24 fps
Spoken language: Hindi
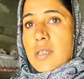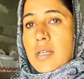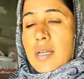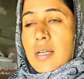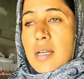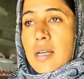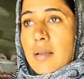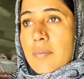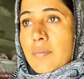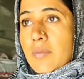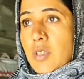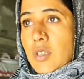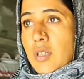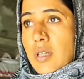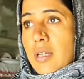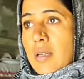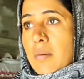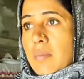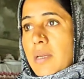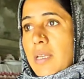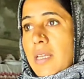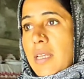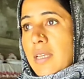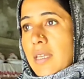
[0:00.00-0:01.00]
सा काम जो है ना
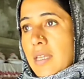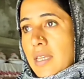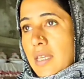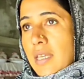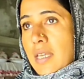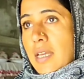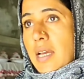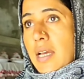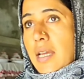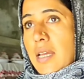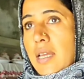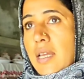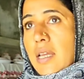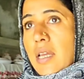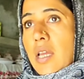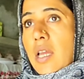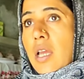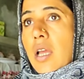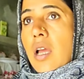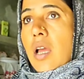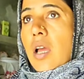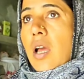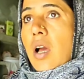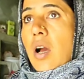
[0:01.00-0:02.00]
मैंने किया है
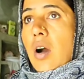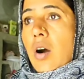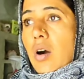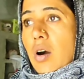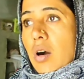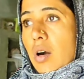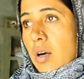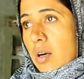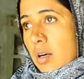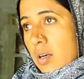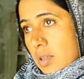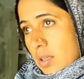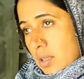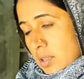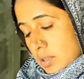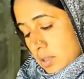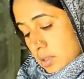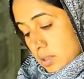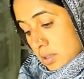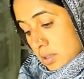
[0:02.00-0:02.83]
और